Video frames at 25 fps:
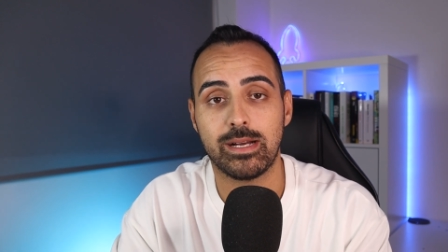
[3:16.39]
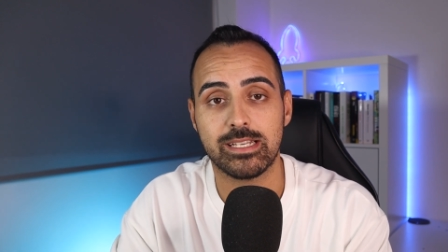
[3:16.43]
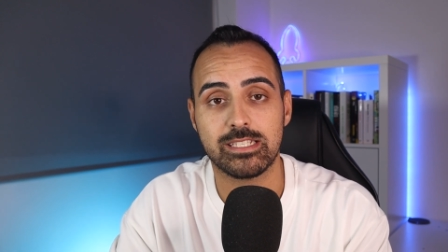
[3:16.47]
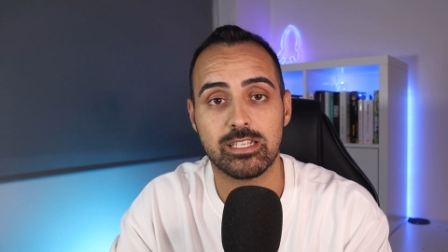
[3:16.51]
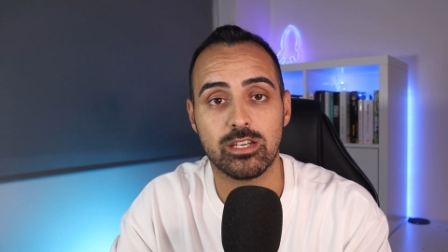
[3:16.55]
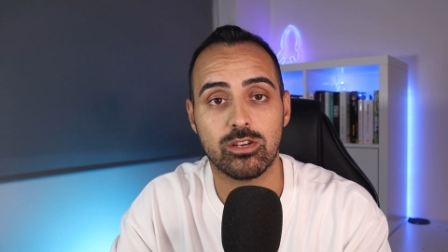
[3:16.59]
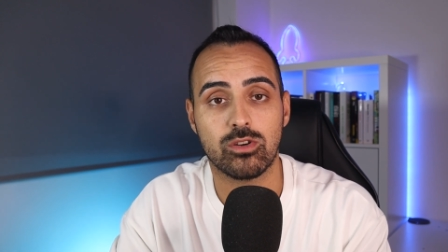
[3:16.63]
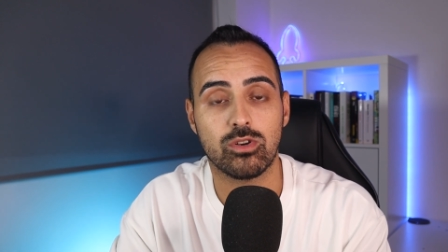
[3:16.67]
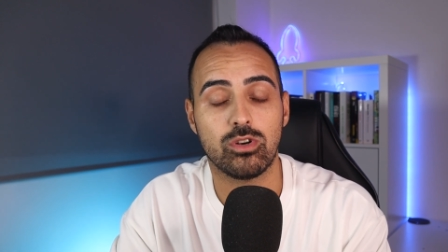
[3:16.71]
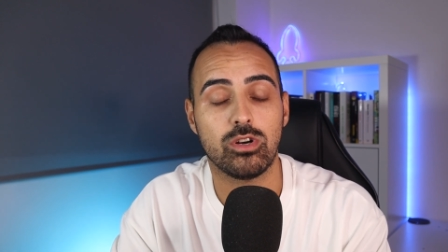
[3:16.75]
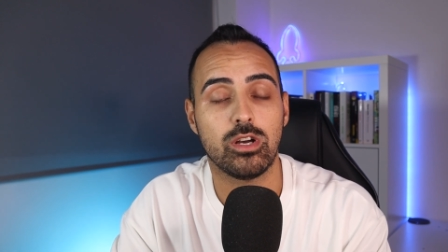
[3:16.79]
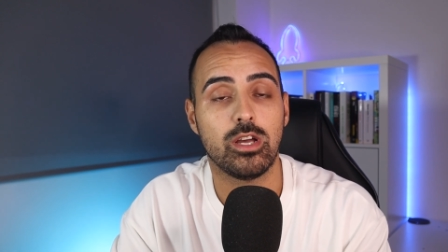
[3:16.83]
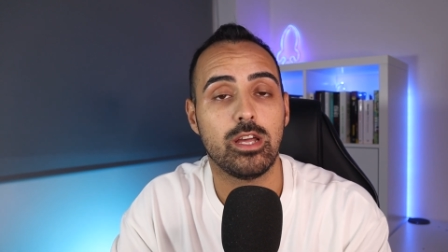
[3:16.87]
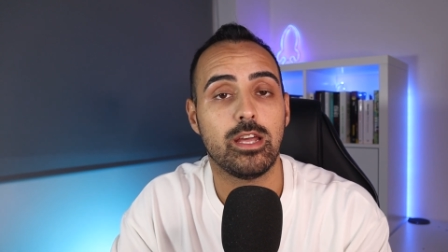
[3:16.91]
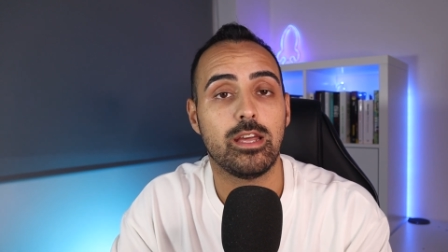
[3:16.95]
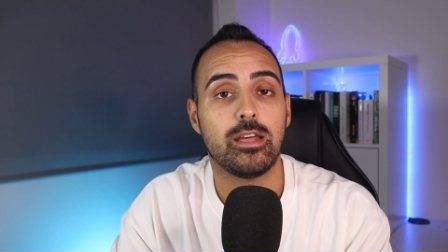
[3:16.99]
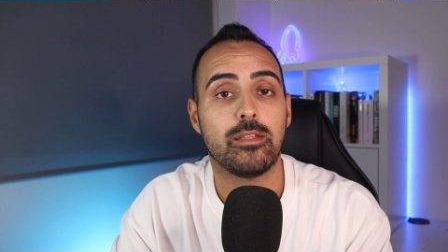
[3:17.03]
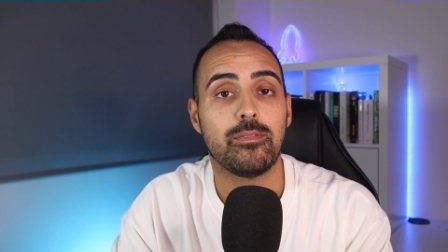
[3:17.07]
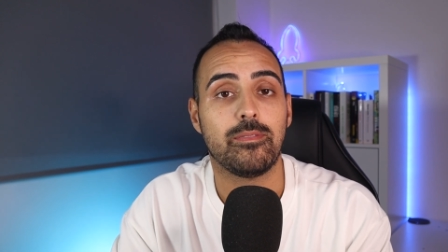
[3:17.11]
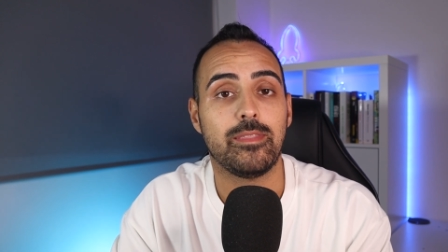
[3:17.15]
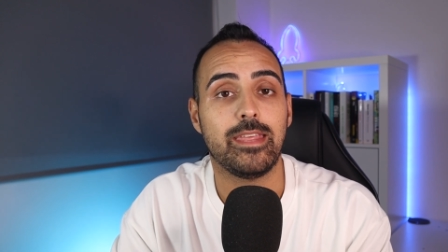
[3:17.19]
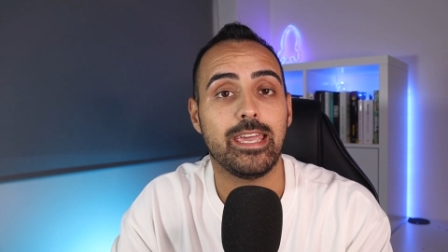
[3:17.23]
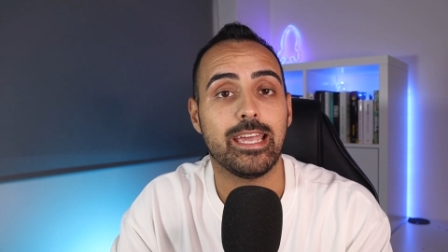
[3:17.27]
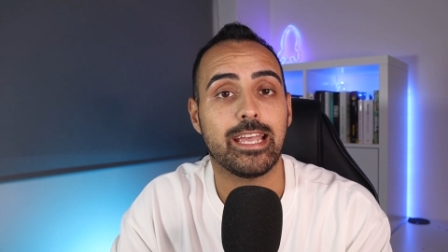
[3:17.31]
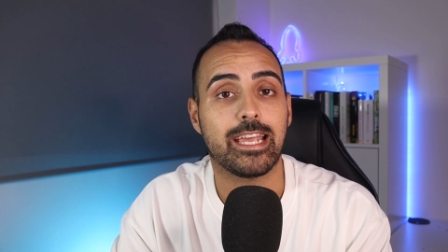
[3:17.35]
básico
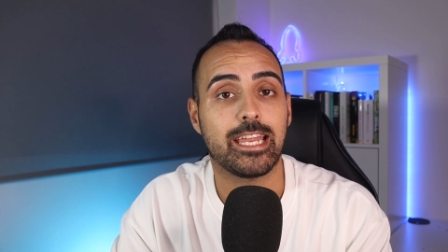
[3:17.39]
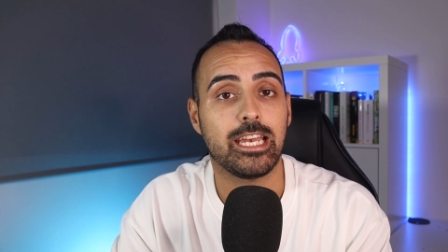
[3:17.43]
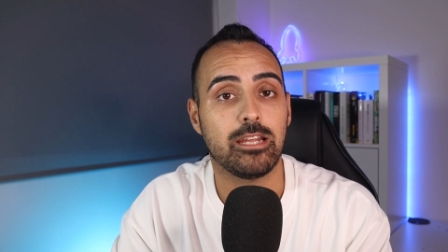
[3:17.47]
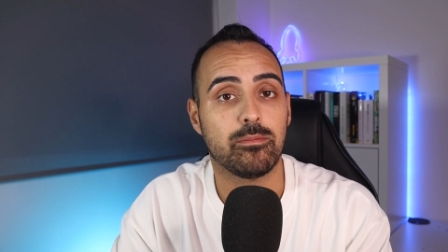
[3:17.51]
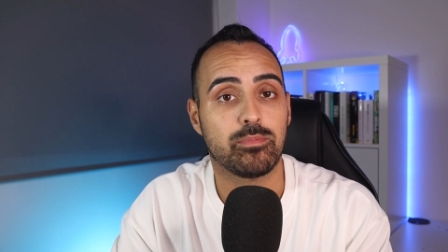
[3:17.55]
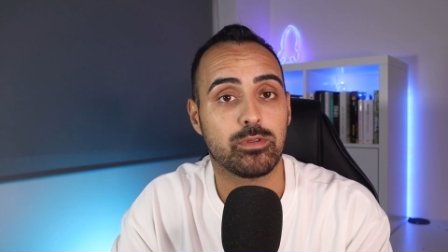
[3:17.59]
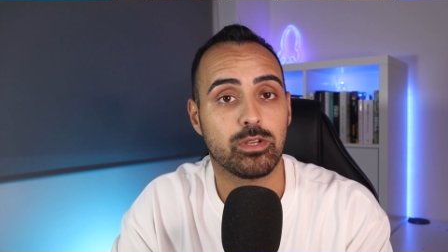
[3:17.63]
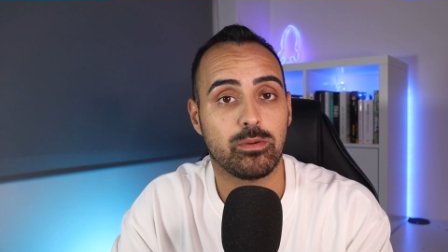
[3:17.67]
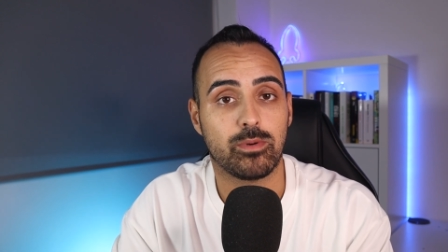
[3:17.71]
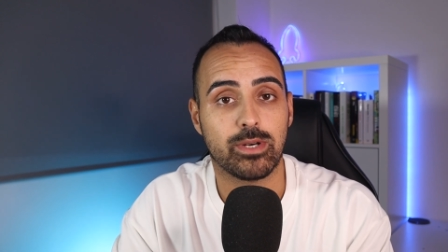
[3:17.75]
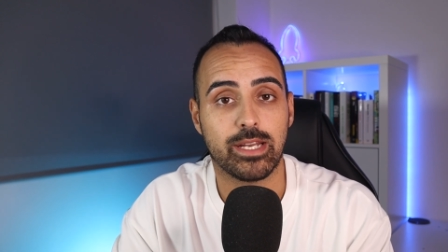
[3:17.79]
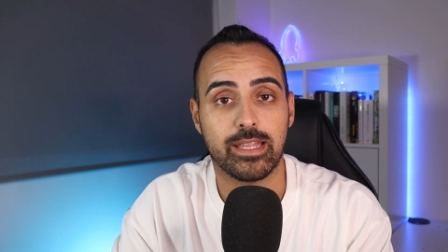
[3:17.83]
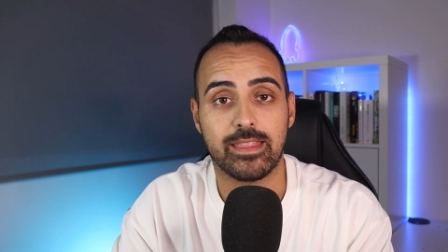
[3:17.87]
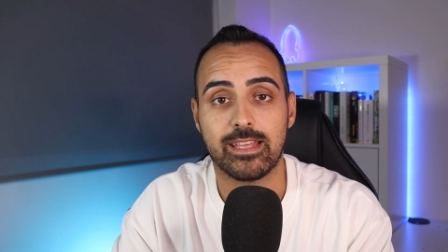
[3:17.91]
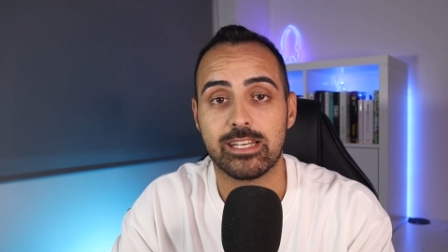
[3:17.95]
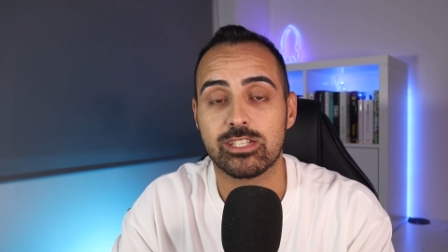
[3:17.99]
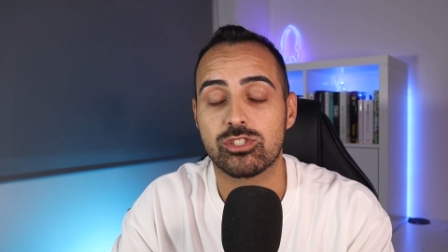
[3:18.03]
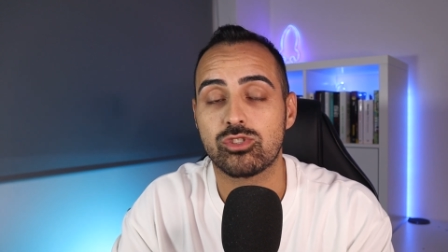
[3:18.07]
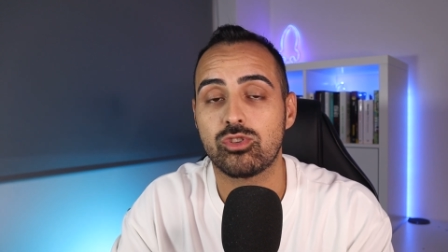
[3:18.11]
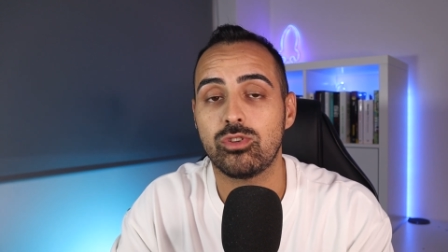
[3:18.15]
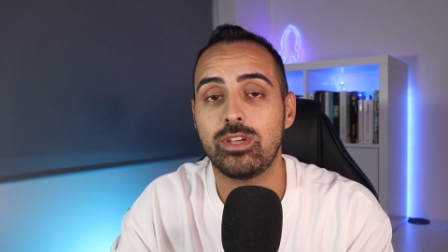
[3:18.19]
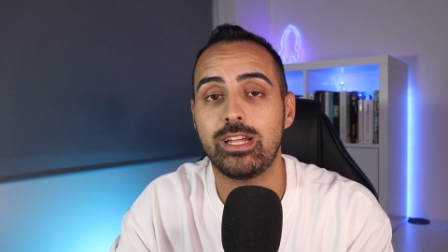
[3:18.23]
de criptomonedas.